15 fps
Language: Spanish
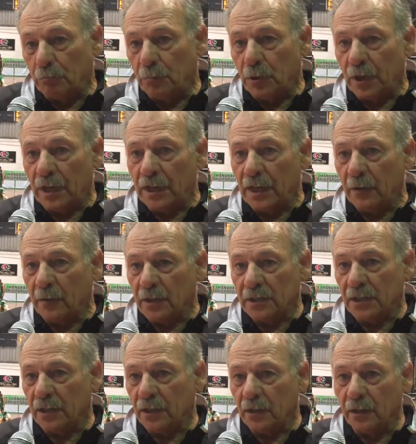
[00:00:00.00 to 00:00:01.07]
por ahí a
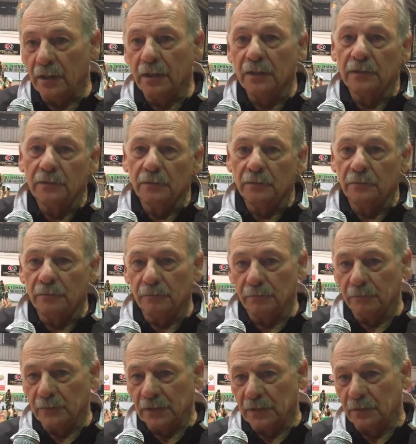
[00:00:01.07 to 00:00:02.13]
veces
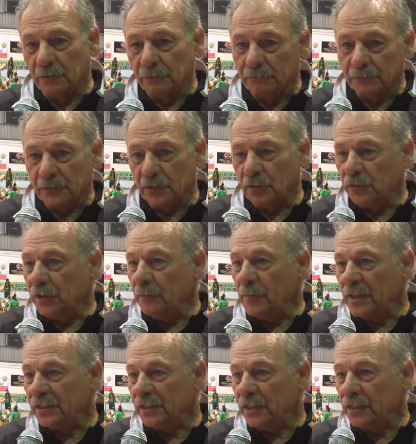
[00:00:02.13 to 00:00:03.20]
mm, con
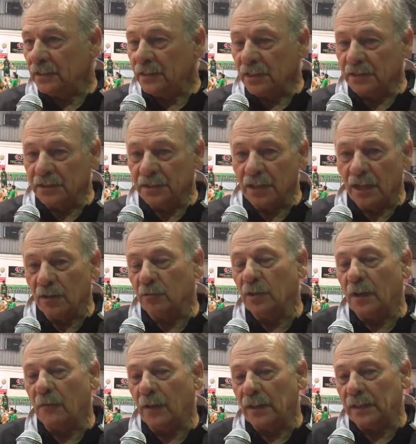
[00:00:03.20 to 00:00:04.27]
demasiada intensidad
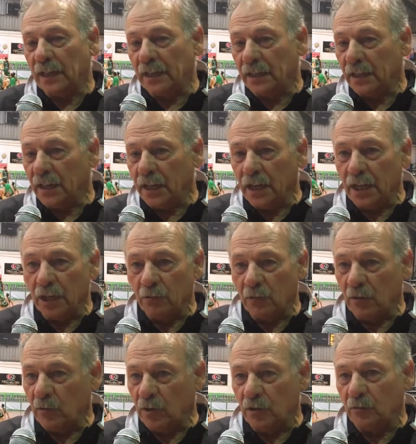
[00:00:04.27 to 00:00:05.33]
algunas faltas
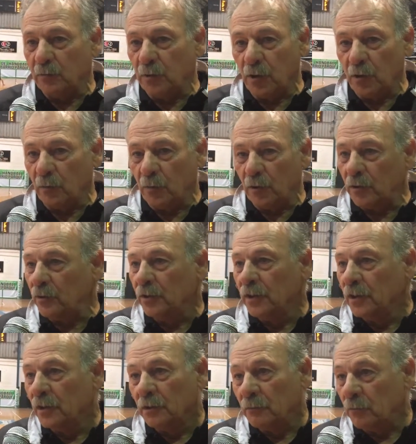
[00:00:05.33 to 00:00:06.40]
ingenuas, bueno, un poco por,
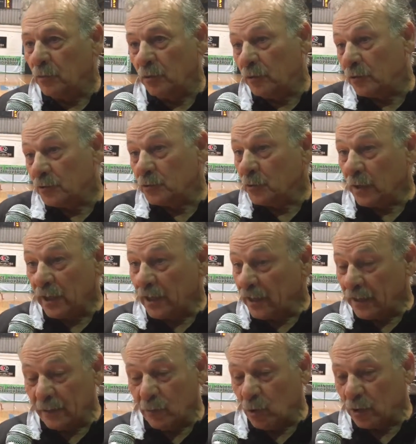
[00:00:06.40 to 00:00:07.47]
por su
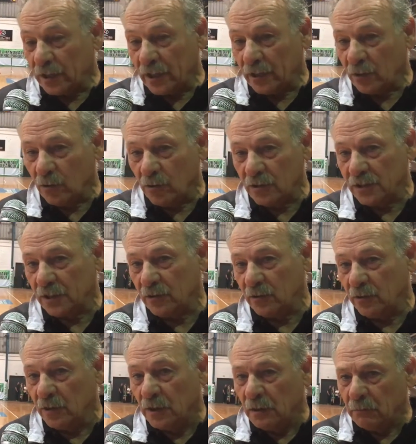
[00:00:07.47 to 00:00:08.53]
querer demostrar cosas,
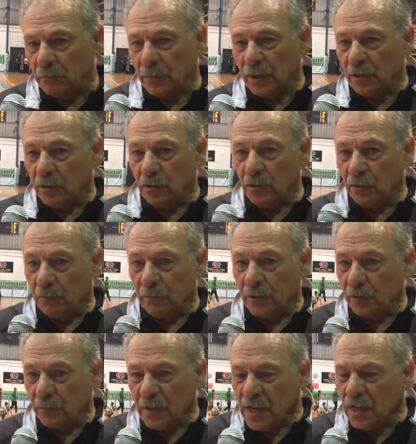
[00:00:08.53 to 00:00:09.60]
pero,
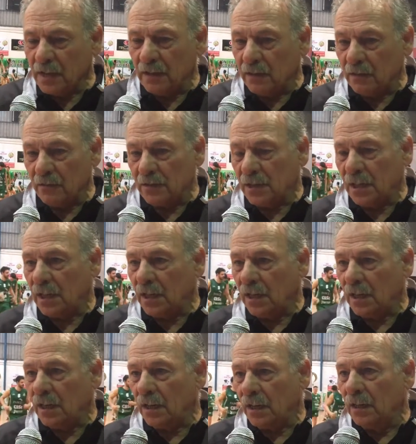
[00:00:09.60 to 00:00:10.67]
pero bien, o
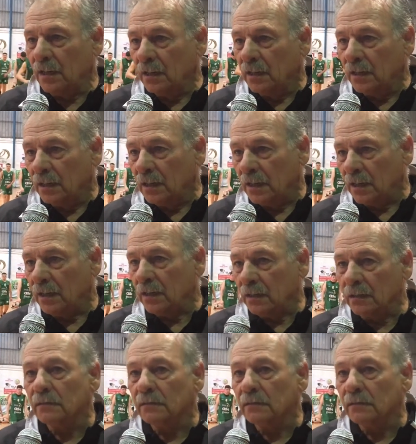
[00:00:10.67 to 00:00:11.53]
sea, eh,